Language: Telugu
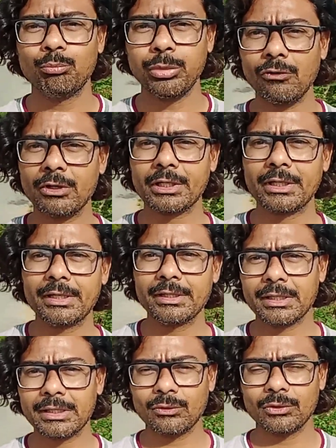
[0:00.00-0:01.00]
పవర్ గ్రిడ్
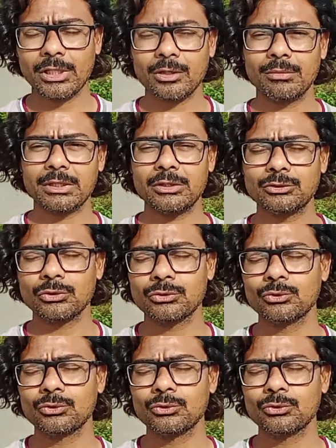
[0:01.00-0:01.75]
దగ్గర ఉన్నాను అనమాట సో